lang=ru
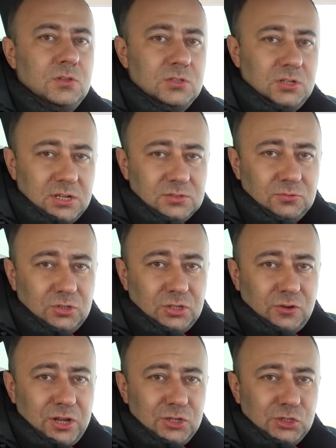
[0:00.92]
Здравствуйте,
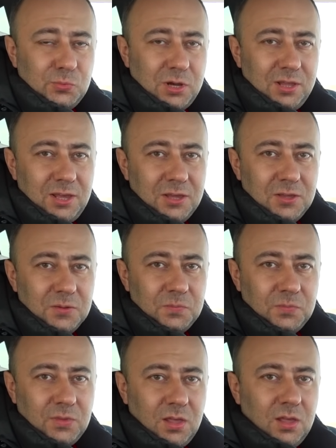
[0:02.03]
товарищи маньяки.
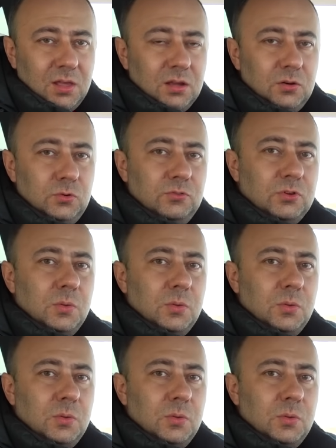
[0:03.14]
Люди в